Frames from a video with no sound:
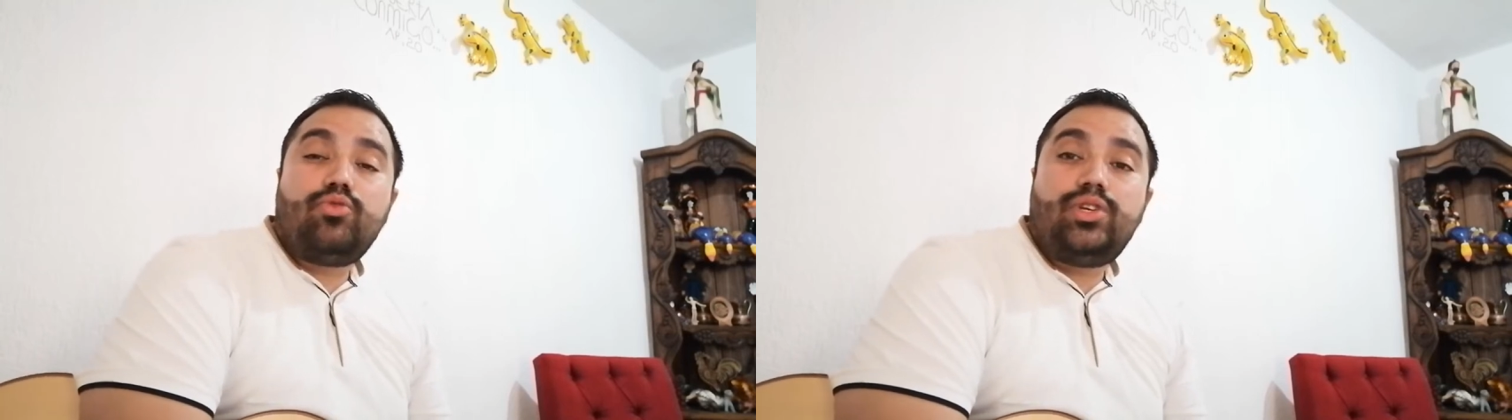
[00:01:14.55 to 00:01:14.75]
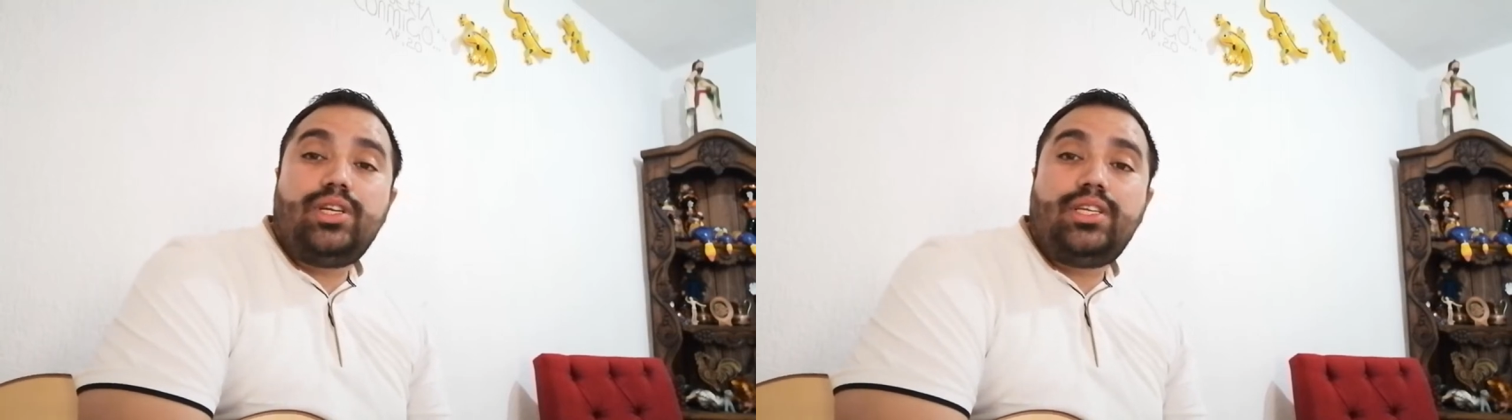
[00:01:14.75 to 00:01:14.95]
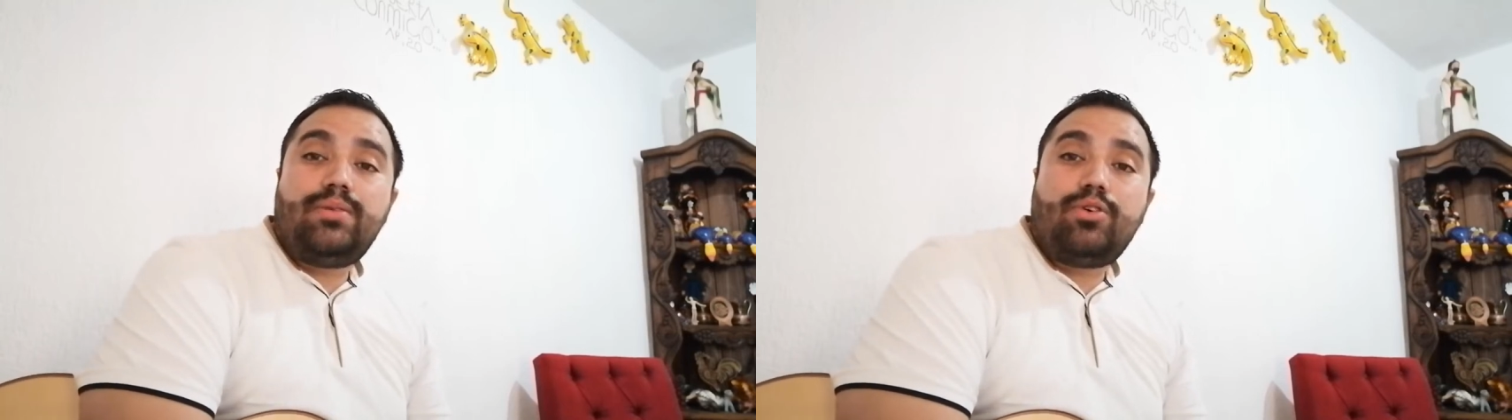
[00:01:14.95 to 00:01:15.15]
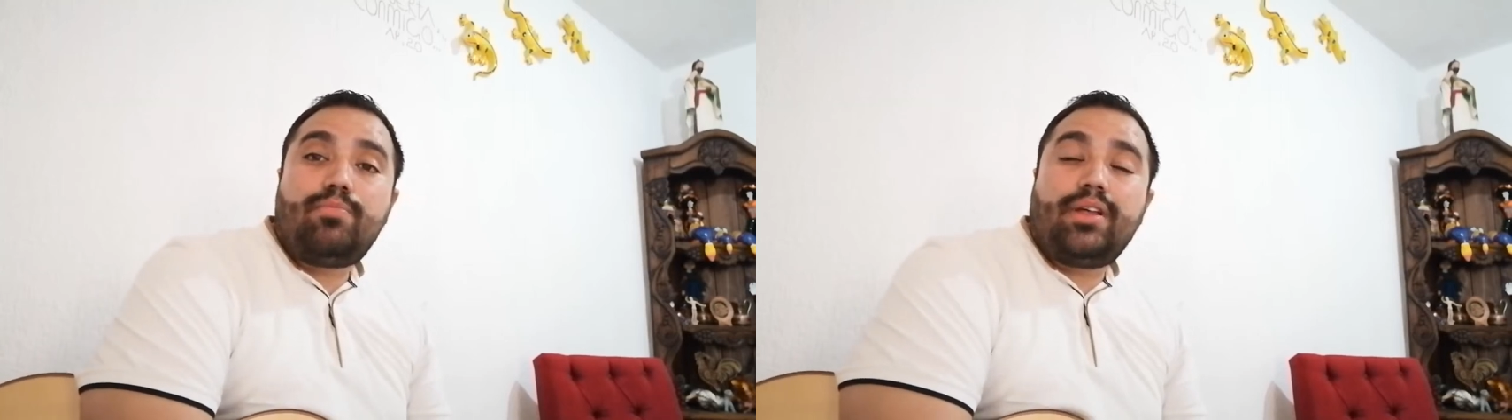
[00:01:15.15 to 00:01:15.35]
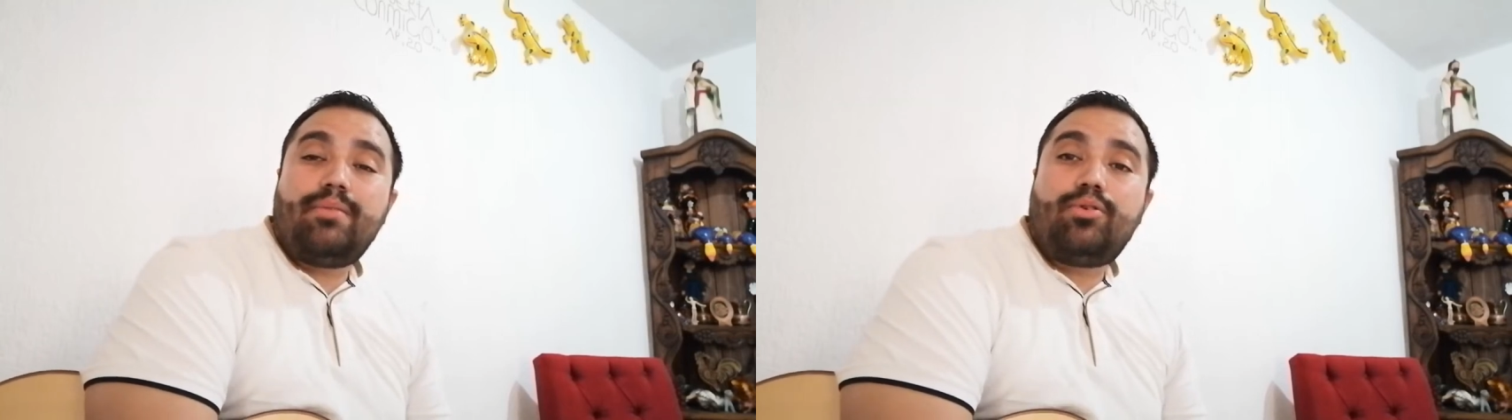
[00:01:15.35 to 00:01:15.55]
muchísimo y
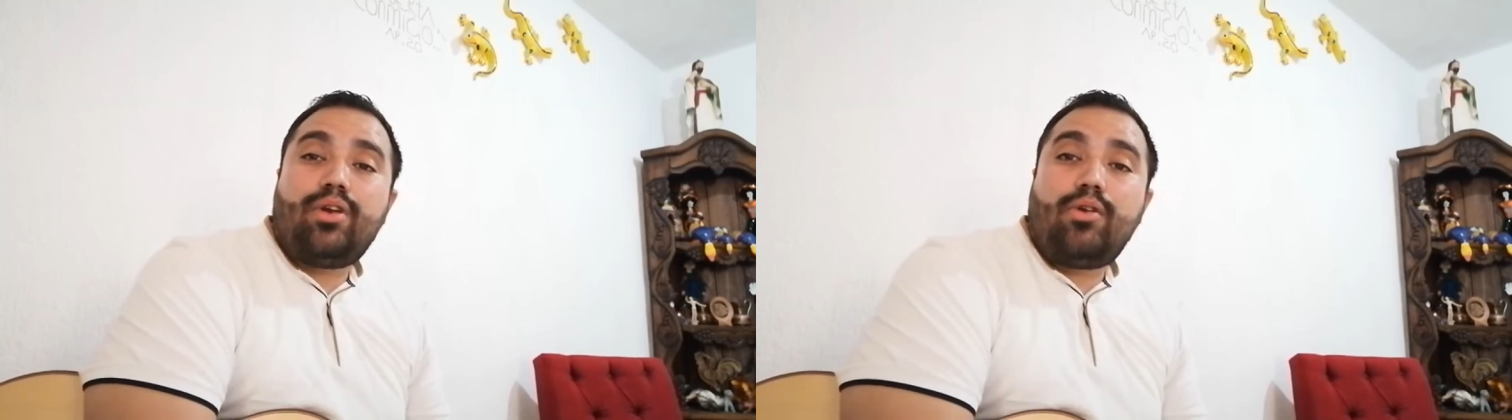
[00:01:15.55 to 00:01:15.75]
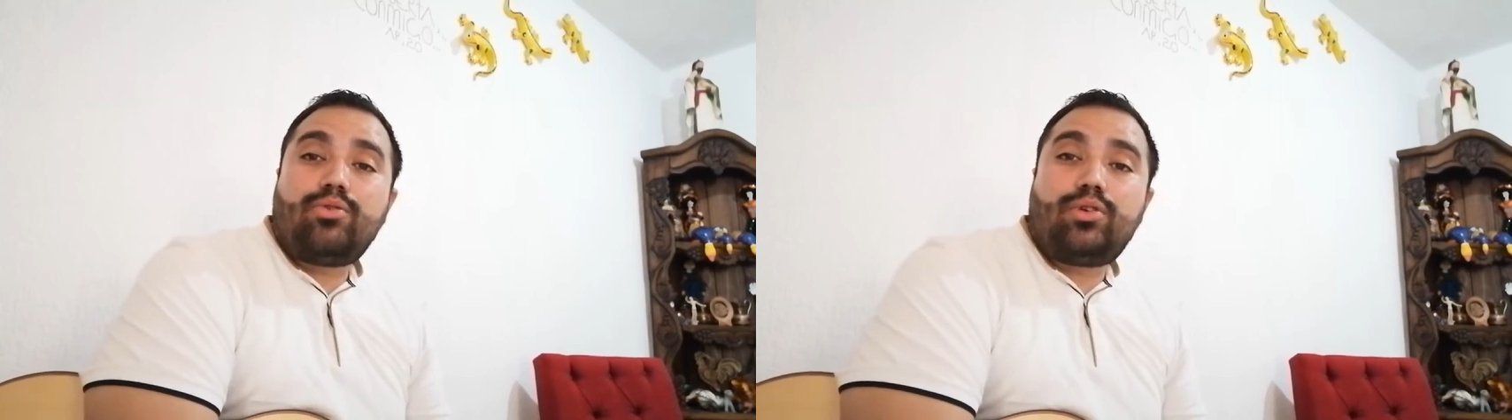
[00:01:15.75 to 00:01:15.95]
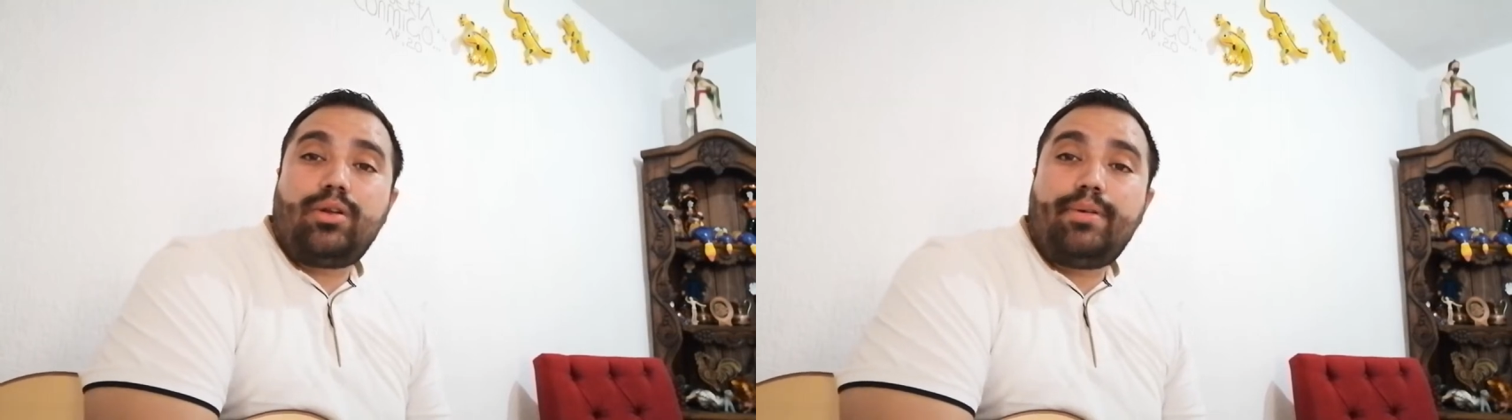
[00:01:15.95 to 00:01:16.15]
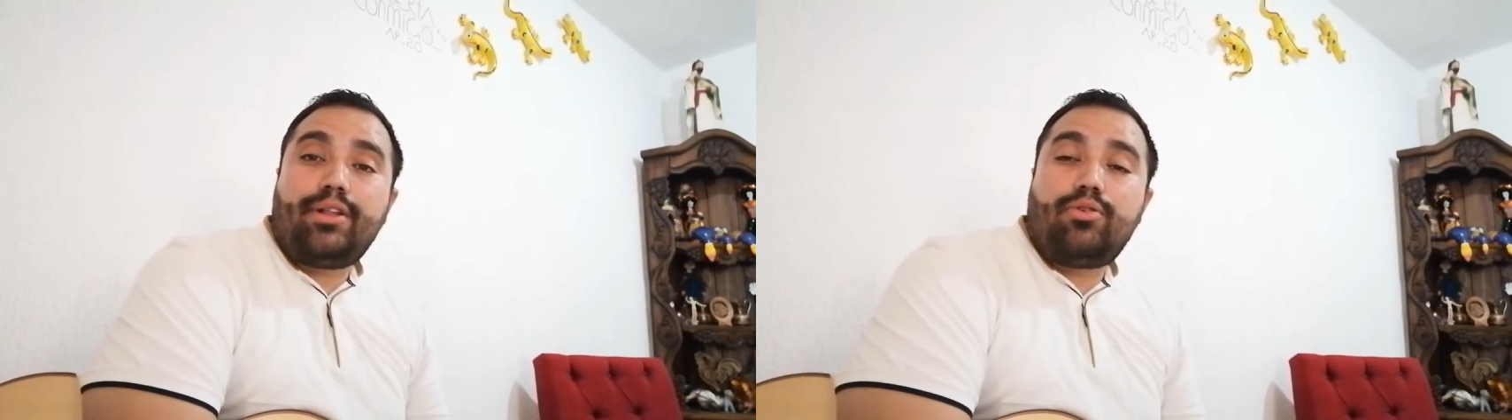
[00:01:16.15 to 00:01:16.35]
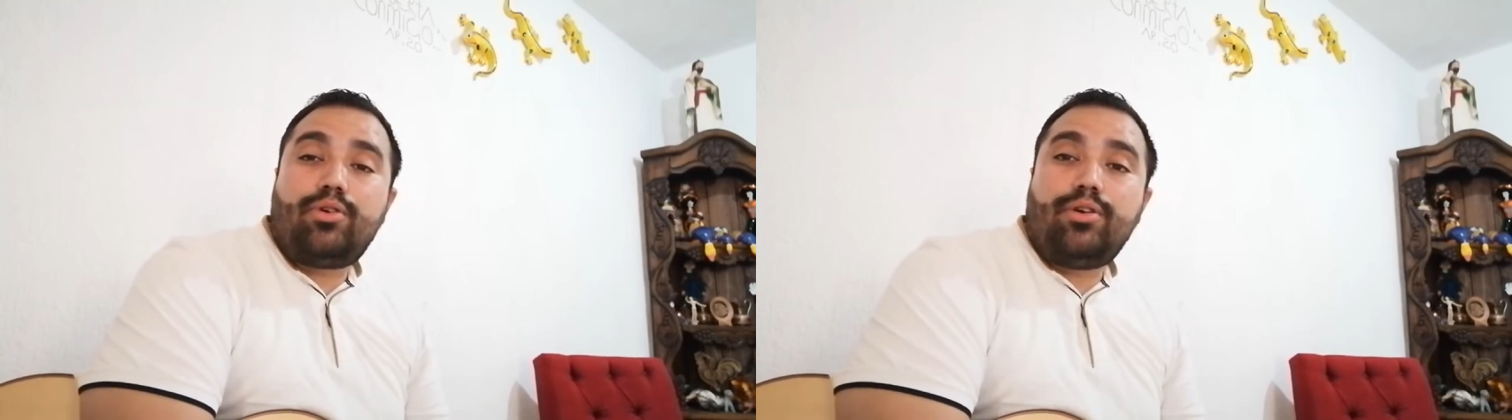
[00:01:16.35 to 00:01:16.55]
puedan ponerlo en su
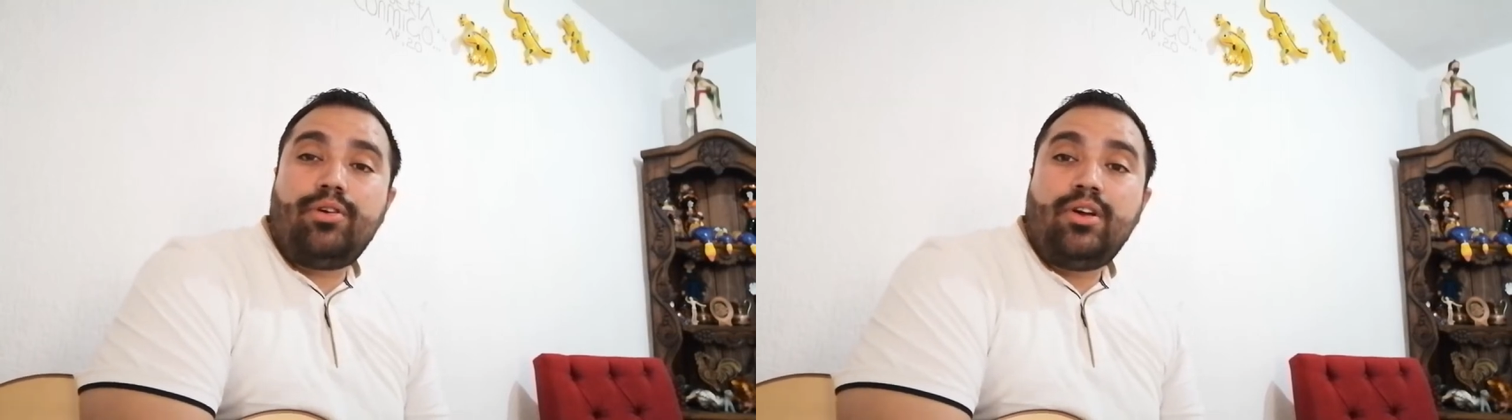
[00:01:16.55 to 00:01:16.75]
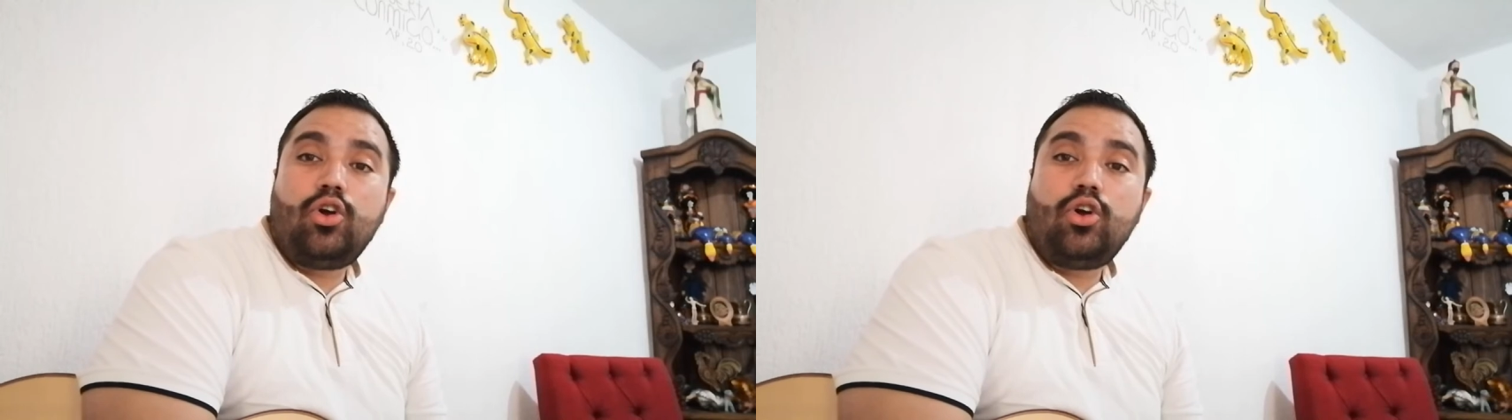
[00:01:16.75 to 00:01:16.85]
repertorio